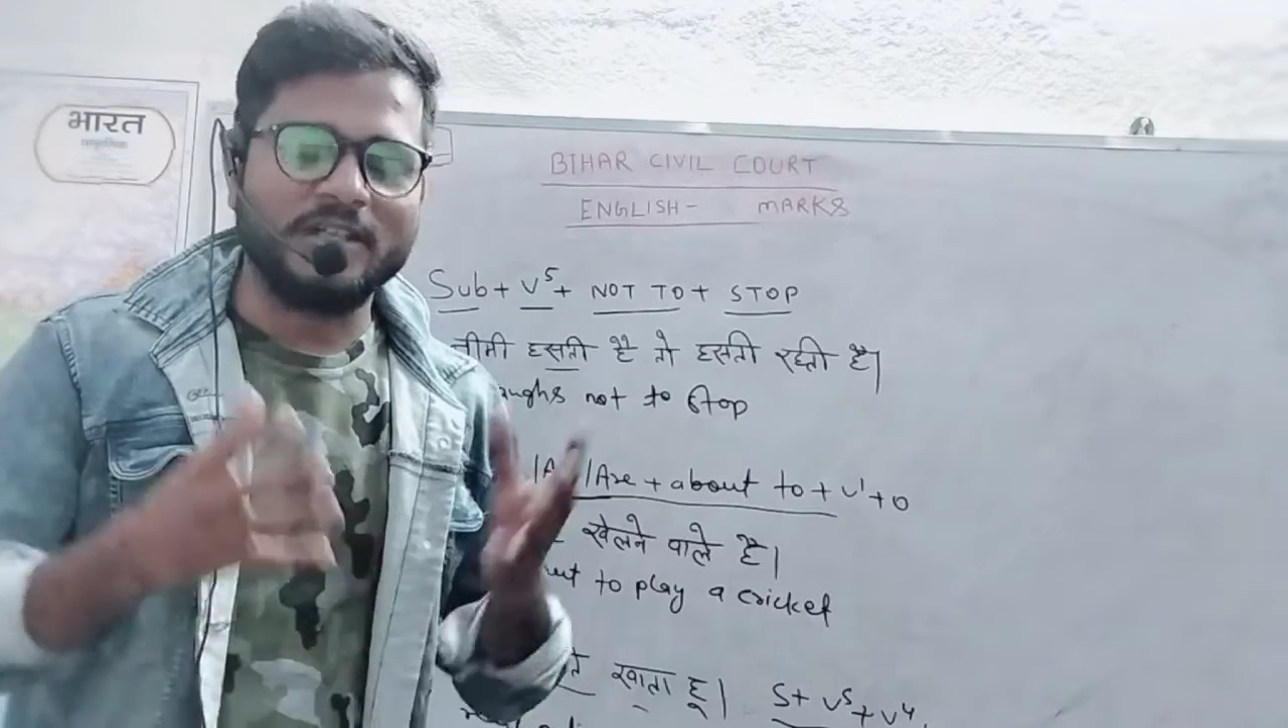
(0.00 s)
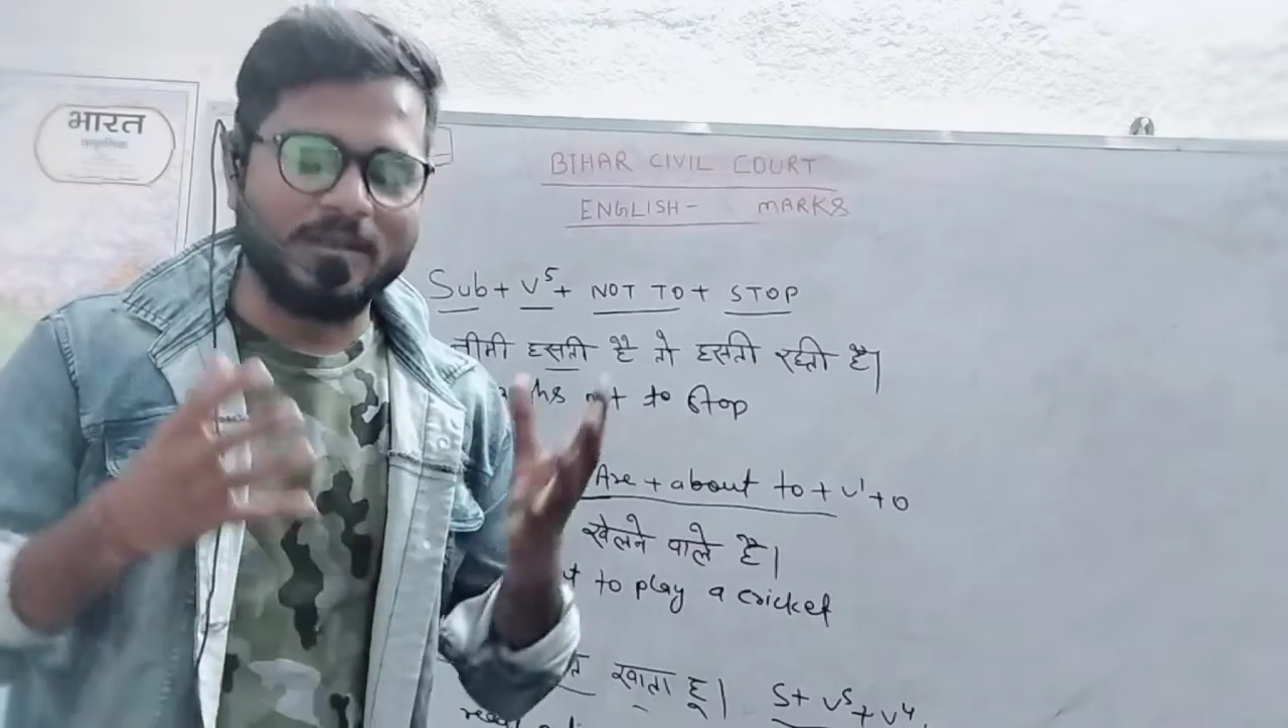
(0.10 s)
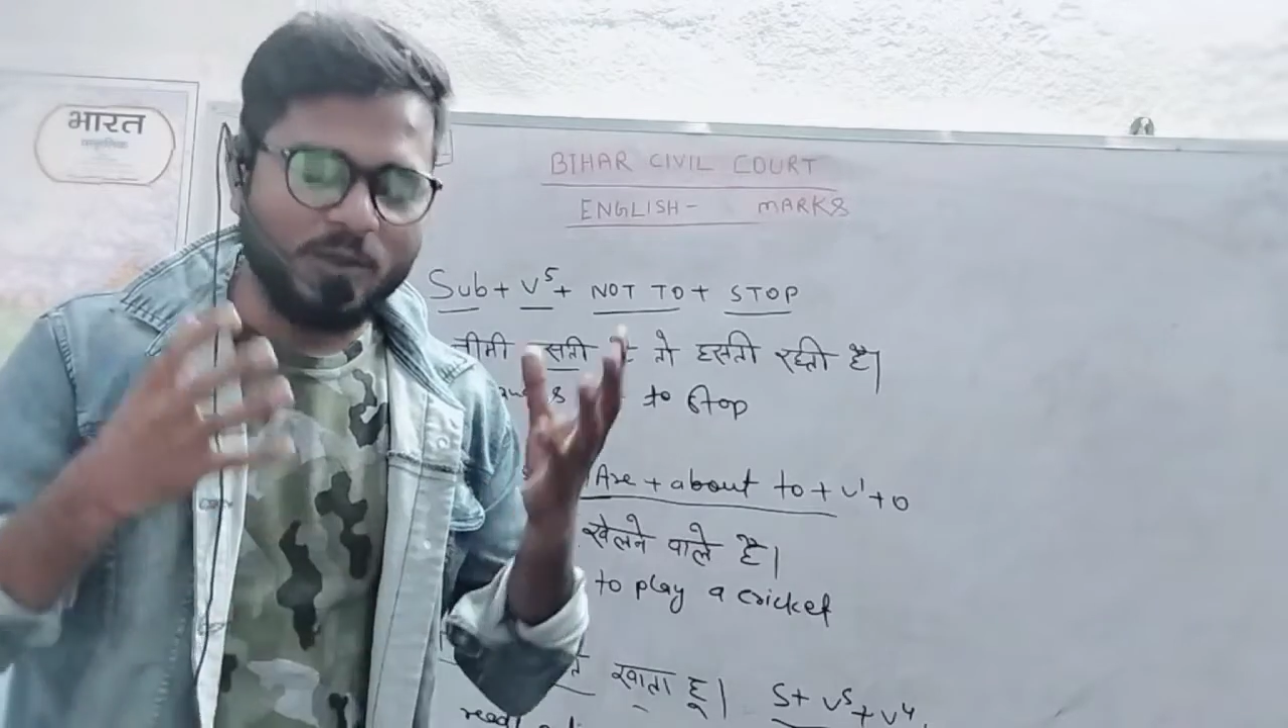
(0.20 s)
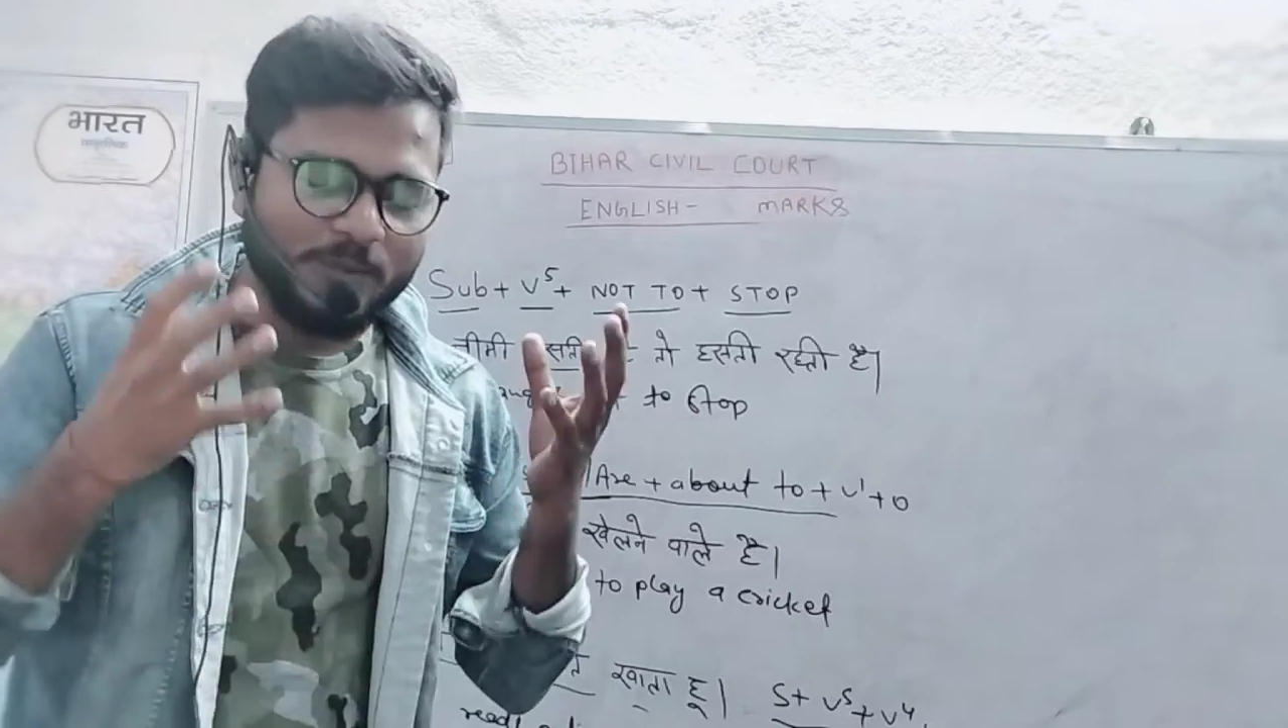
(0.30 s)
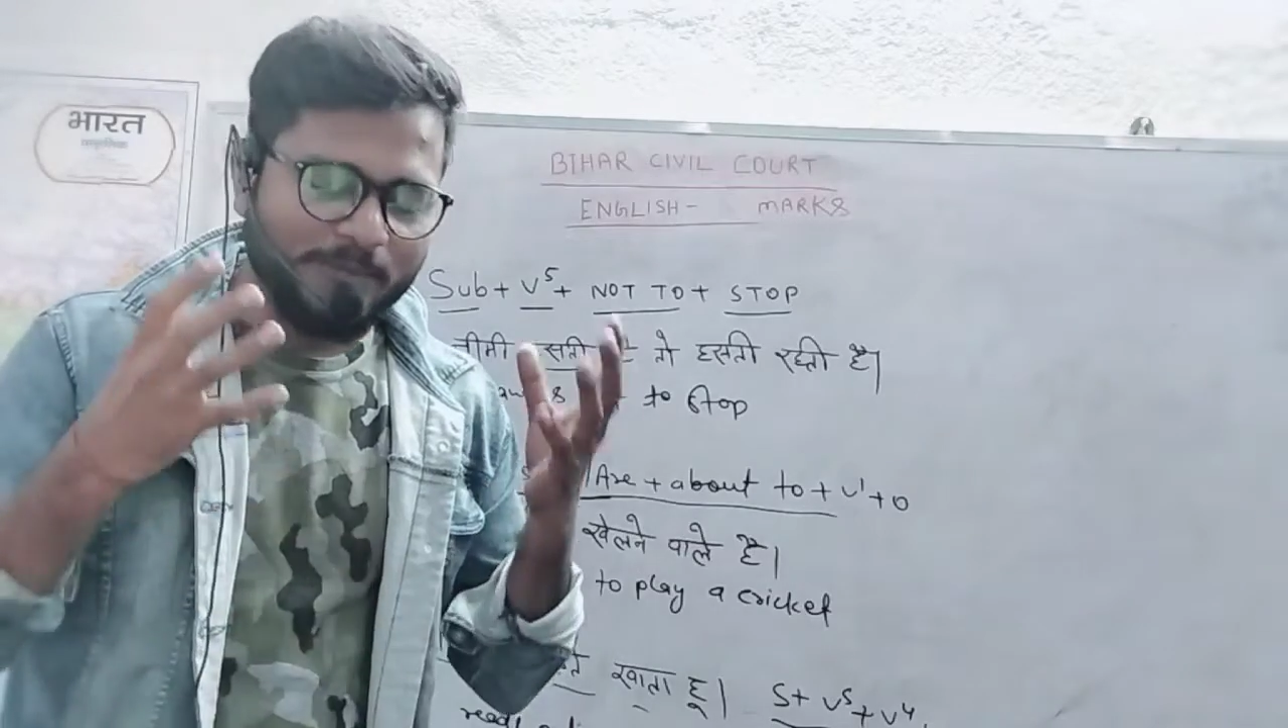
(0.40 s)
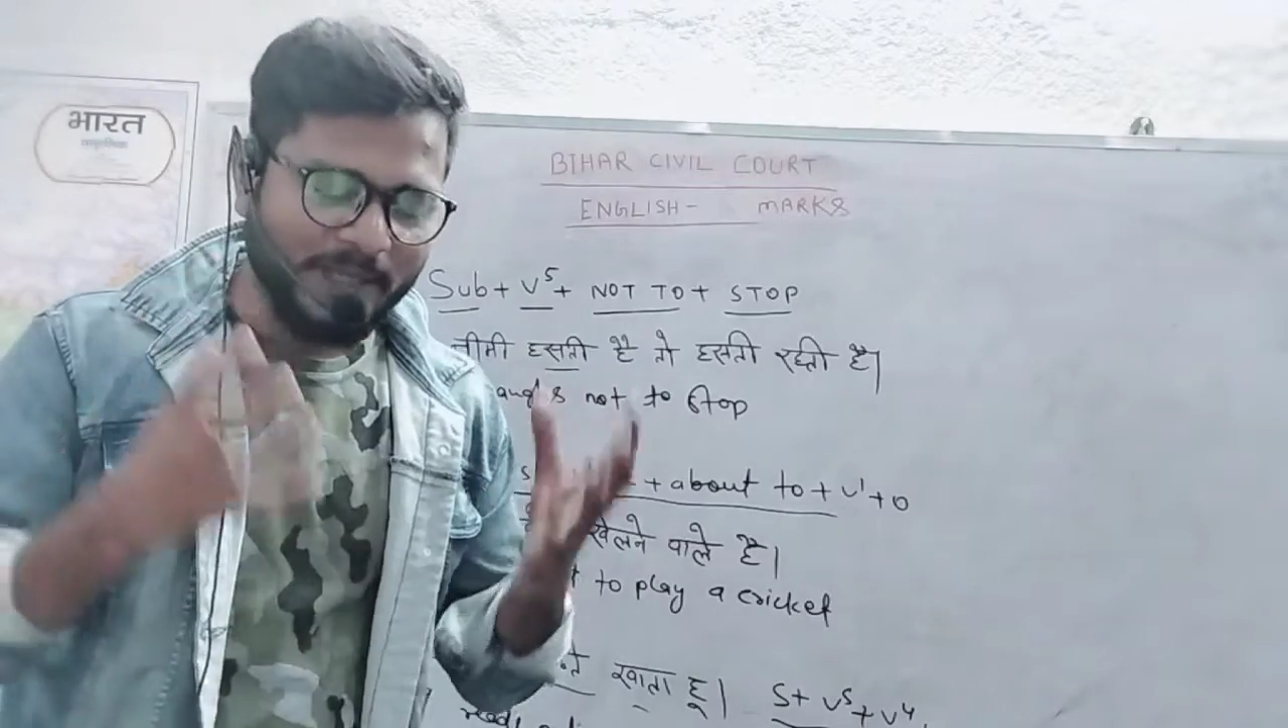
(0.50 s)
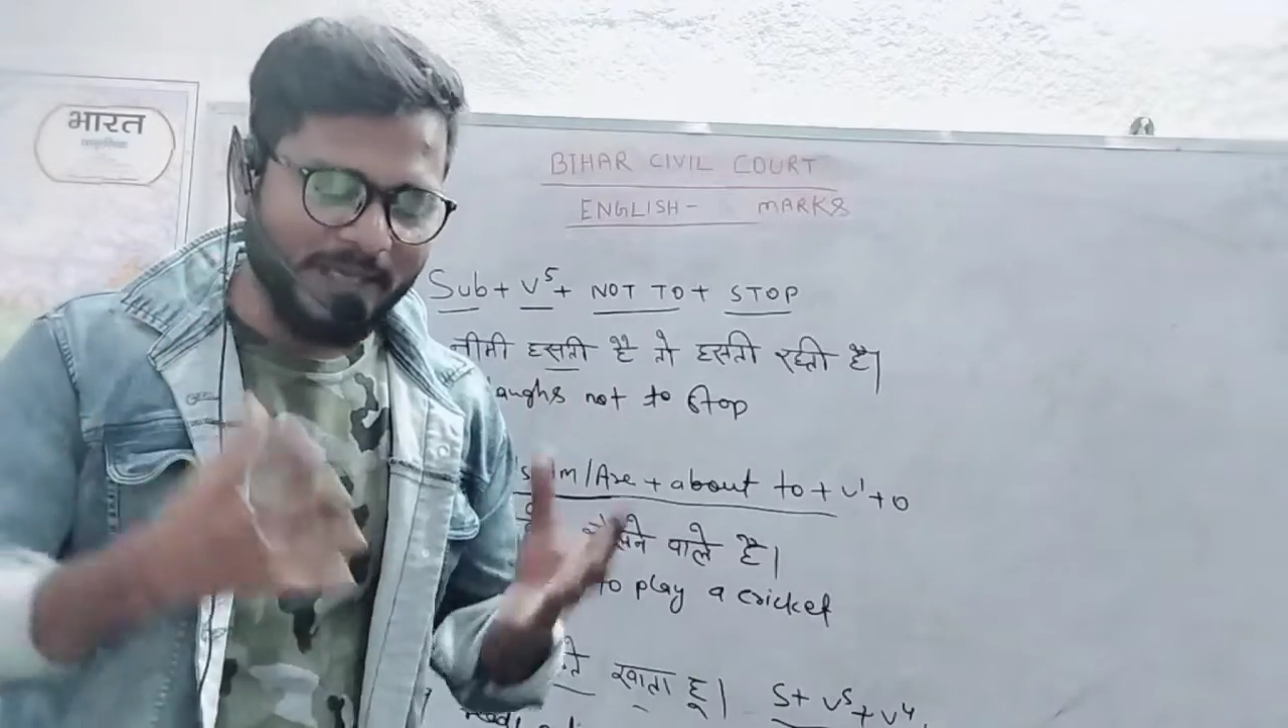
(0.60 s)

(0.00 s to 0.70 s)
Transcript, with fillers: एक हम लोग